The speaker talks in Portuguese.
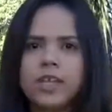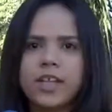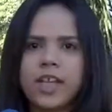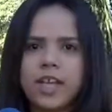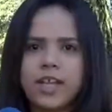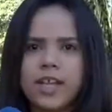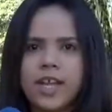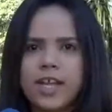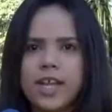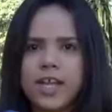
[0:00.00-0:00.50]
que
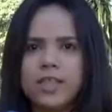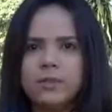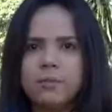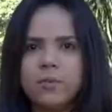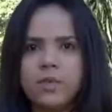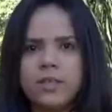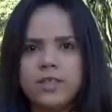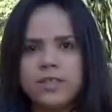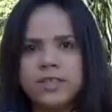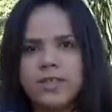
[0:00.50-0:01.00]
tem interesse
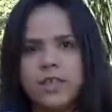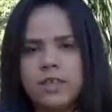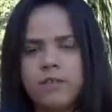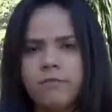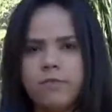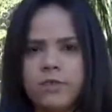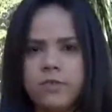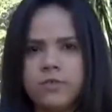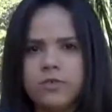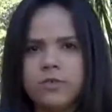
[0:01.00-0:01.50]
por esses
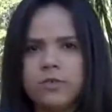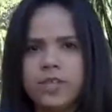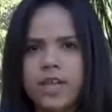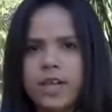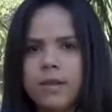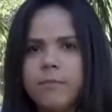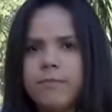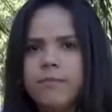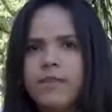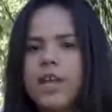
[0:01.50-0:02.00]
serviços,
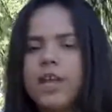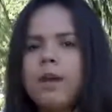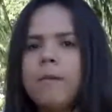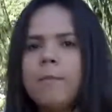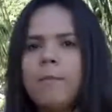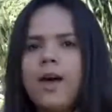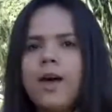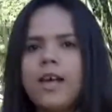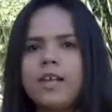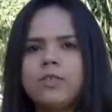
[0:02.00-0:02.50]
né?
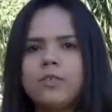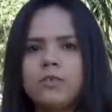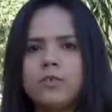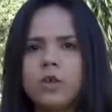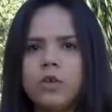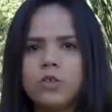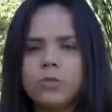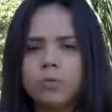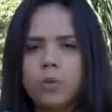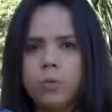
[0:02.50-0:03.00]
Mas o
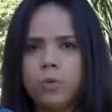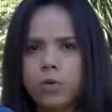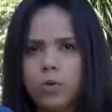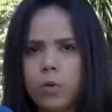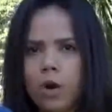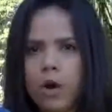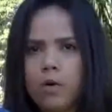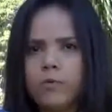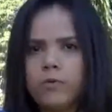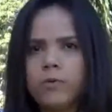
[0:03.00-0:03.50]
nosso
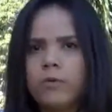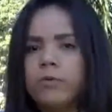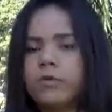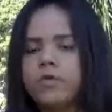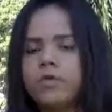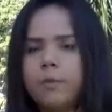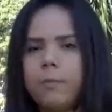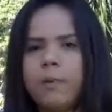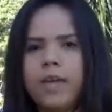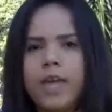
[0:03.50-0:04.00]
público-alvo
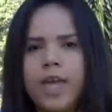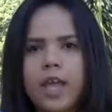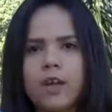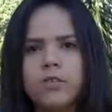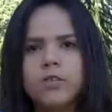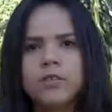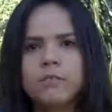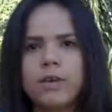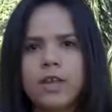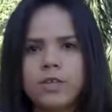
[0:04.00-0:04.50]
são
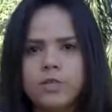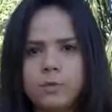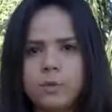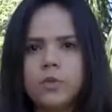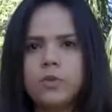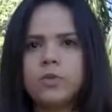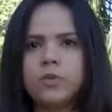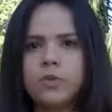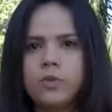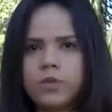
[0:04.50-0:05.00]
pequenos e médios
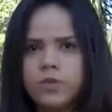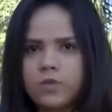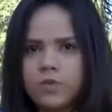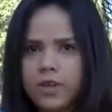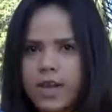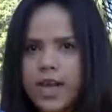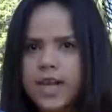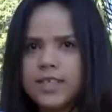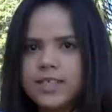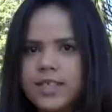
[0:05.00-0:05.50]
produtores
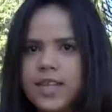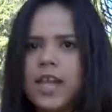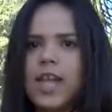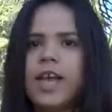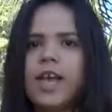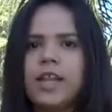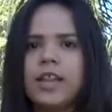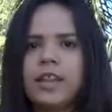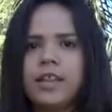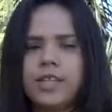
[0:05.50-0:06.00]
rurais
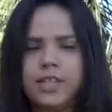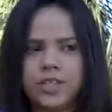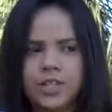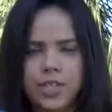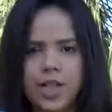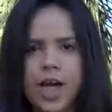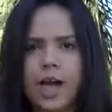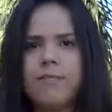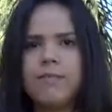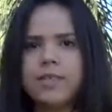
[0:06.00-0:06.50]

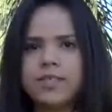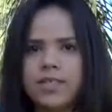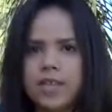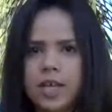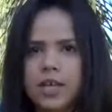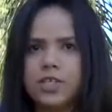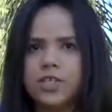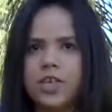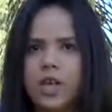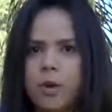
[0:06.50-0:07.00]
de Lavras e
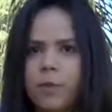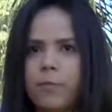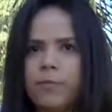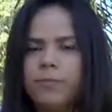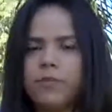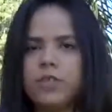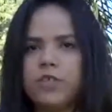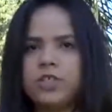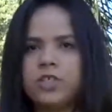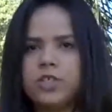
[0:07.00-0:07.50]
região.
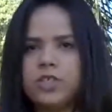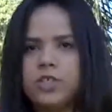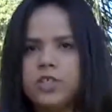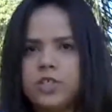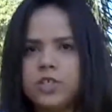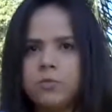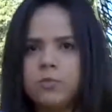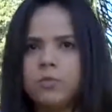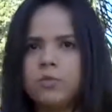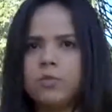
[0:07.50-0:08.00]
Nós
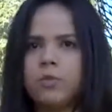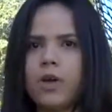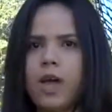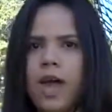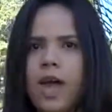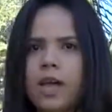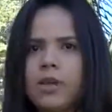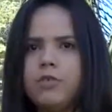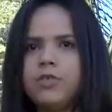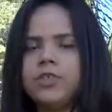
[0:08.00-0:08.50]
atingimos um
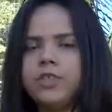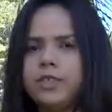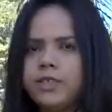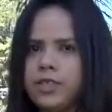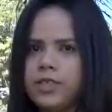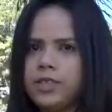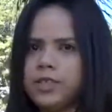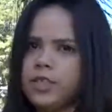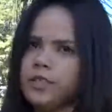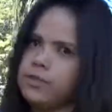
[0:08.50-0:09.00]
raio
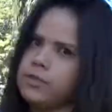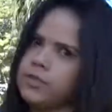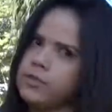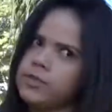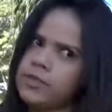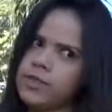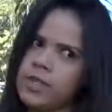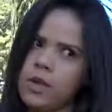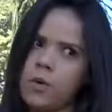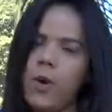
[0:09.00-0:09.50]
de
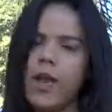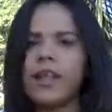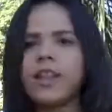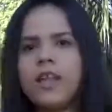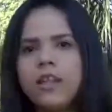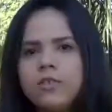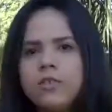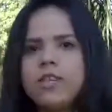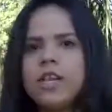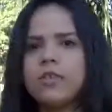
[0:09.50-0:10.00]

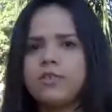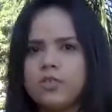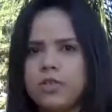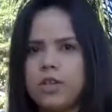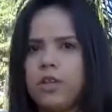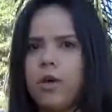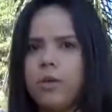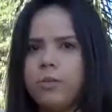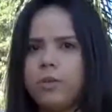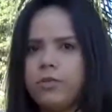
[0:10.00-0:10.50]
50 a 200
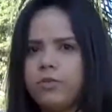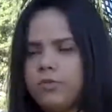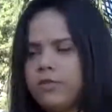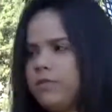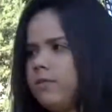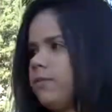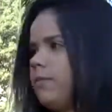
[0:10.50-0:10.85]
quilômetros.